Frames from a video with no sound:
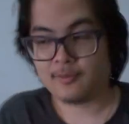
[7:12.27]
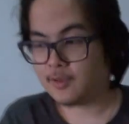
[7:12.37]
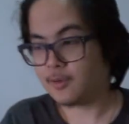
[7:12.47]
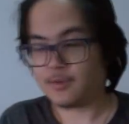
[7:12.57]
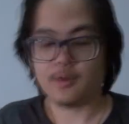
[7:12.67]

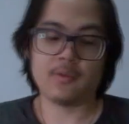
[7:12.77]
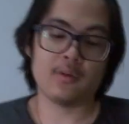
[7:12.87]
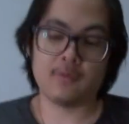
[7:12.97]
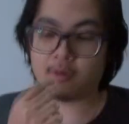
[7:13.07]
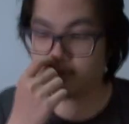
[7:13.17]
เฟี้ยวเฟี้ยวเฟี้
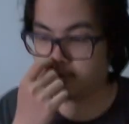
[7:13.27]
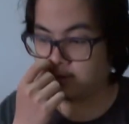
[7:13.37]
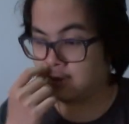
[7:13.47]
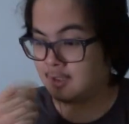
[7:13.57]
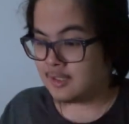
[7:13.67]
ยวเฟี้ยว
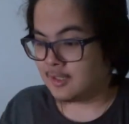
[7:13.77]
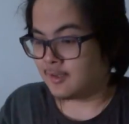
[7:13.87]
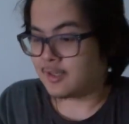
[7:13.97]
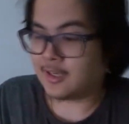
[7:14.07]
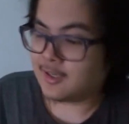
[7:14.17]

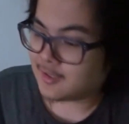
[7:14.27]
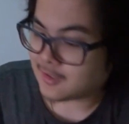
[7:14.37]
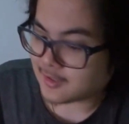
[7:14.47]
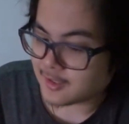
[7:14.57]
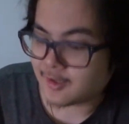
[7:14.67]
โอเค
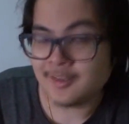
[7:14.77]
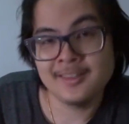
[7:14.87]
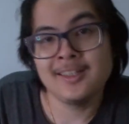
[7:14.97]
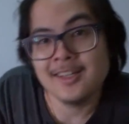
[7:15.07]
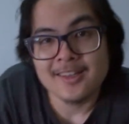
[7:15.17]
เดี๋ยว
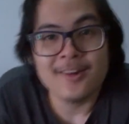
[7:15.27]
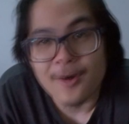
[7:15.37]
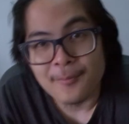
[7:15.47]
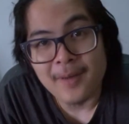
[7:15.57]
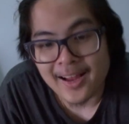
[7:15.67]
ก่
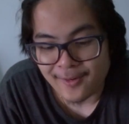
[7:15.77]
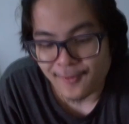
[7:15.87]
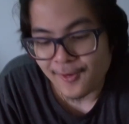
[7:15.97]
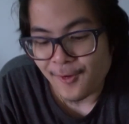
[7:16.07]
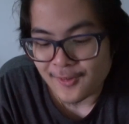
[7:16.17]
อนไปข
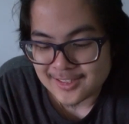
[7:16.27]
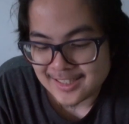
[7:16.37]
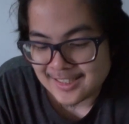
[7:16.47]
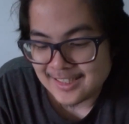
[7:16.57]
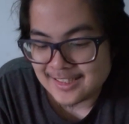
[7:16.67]
อลองสัก
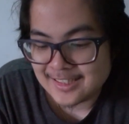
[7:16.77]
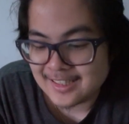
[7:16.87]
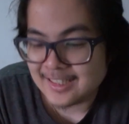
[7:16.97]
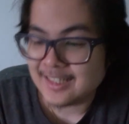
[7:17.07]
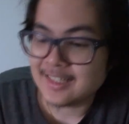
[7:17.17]
นิด
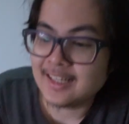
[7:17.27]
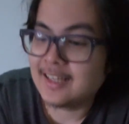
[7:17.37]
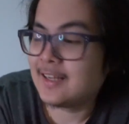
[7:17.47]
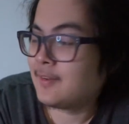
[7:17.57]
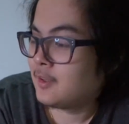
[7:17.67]
นึงนะ
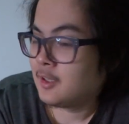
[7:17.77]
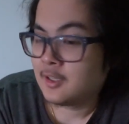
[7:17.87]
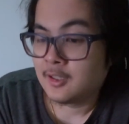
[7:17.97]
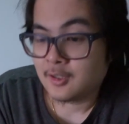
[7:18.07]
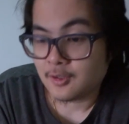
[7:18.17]
ฮะ
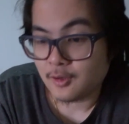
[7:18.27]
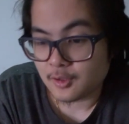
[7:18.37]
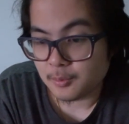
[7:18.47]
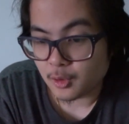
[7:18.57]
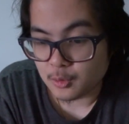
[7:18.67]
ก็
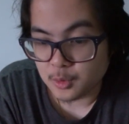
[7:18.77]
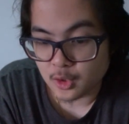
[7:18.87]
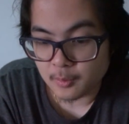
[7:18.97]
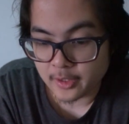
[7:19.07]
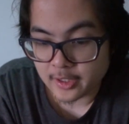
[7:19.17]
ต้องบอกคุณผู้ช
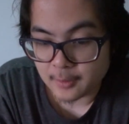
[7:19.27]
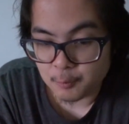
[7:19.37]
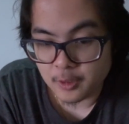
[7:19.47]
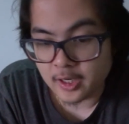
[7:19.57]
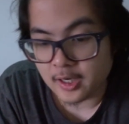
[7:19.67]
มเลยนะครับ
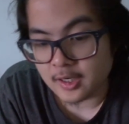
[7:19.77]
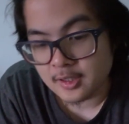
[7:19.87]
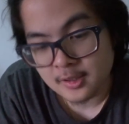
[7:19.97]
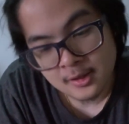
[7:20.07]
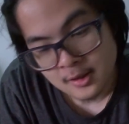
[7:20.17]
ว่า
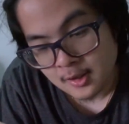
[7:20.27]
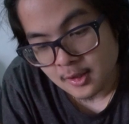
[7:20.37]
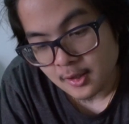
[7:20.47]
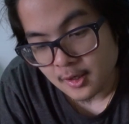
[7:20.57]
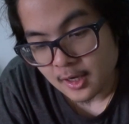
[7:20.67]

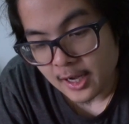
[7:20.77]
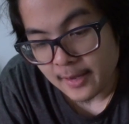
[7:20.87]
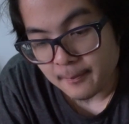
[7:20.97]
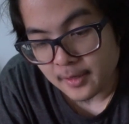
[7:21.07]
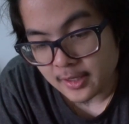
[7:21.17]
ไฮ
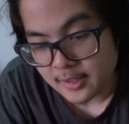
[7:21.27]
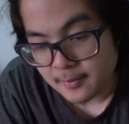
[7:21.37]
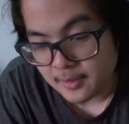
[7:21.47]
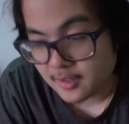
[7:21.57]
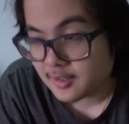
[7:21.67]
เปร์
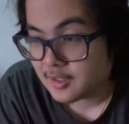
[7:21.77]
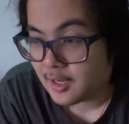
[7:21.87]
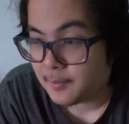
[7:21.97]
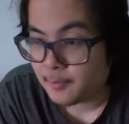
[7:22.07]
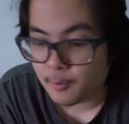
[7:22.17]
นี่ไม่
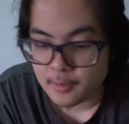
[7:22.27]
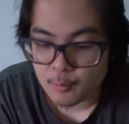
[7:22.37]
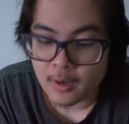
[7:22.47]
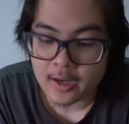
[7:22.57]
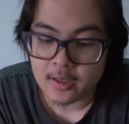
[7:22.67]
ทำให้ผมผิด
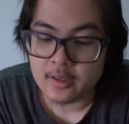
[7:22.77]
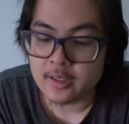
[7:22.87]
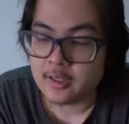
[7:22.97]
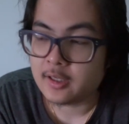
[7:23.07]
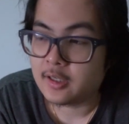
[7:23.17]
หวังเลย
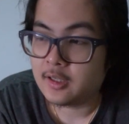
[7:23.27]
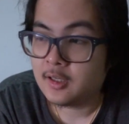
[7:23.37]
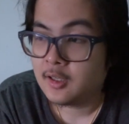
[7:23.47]
นะ